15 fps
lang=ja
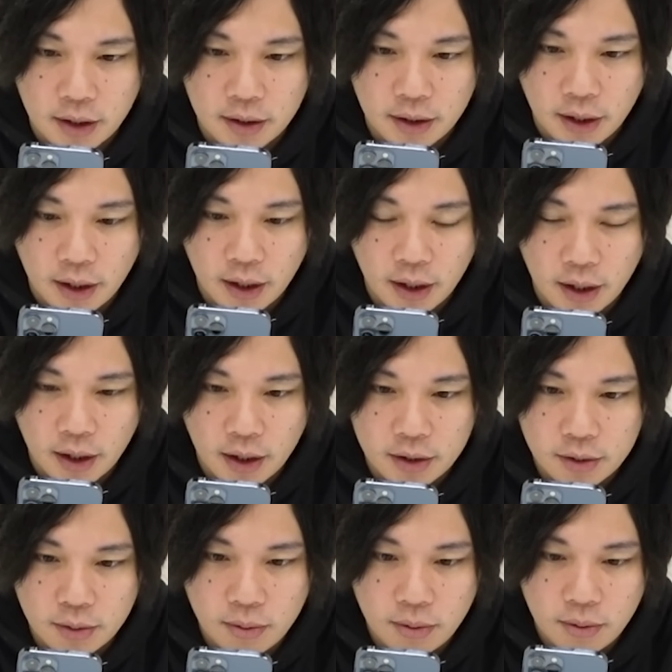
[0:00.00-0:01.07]
なんでね
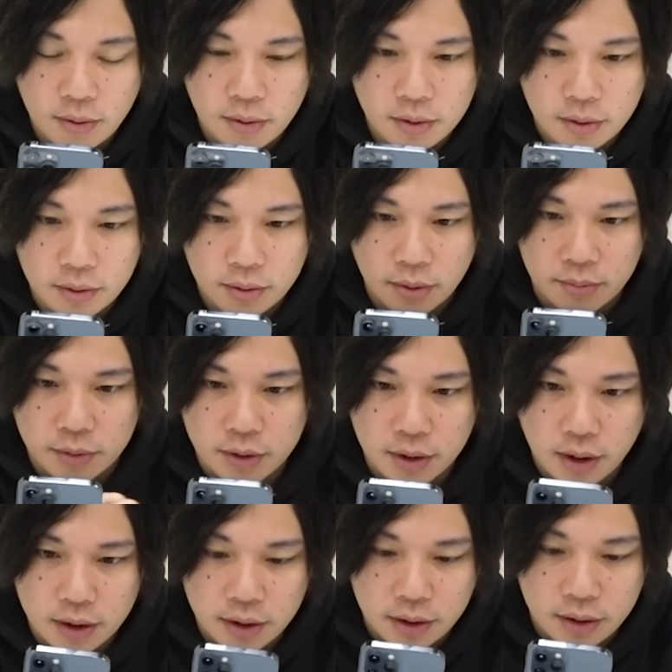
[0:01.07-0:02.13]
こをちょっと難
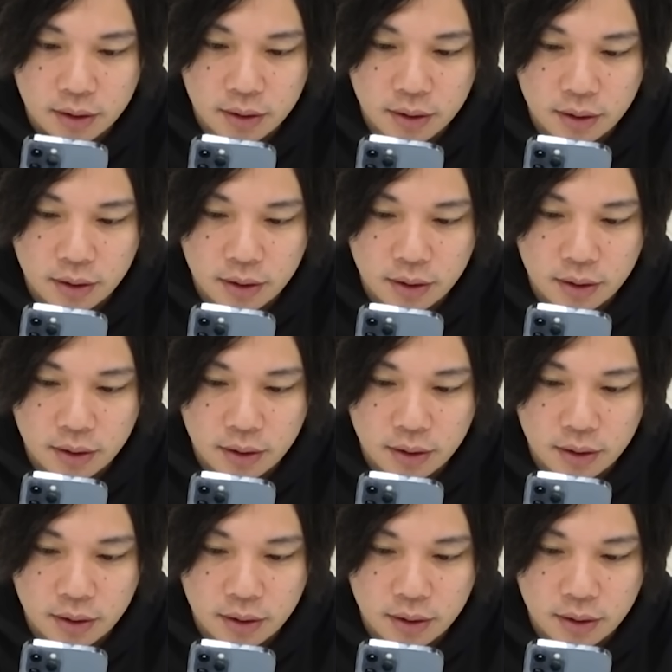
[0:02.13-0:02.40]
し